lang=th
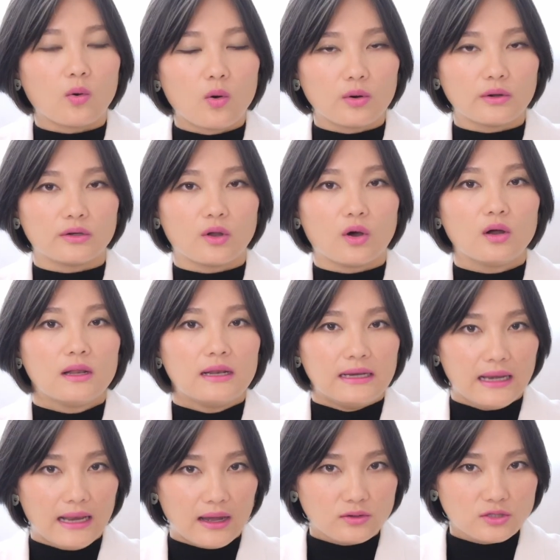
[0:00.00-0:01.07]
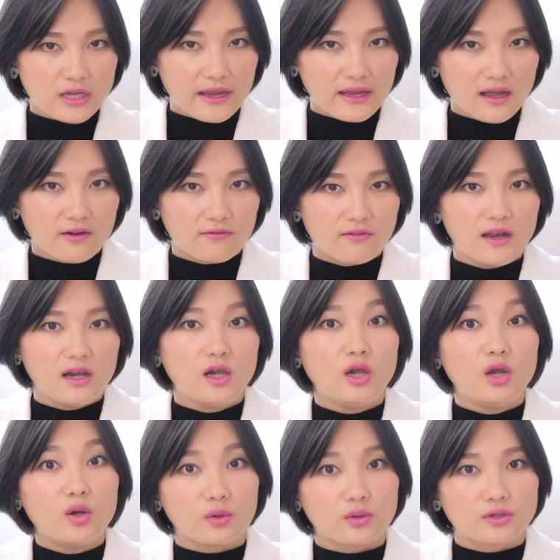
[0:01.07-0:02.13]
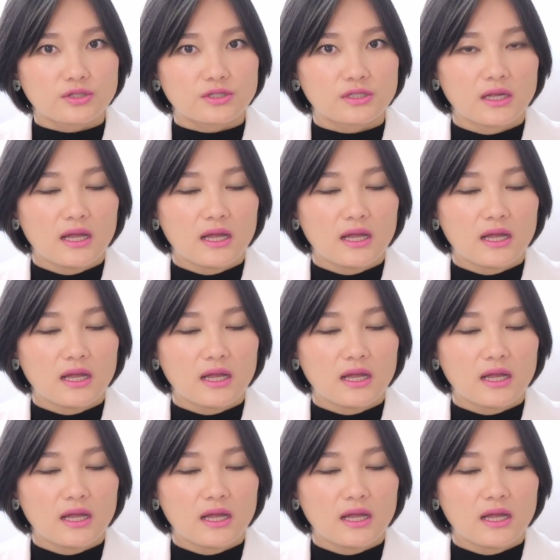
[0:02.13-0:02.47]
คนเนาะ แล้วใช้คำว่า looks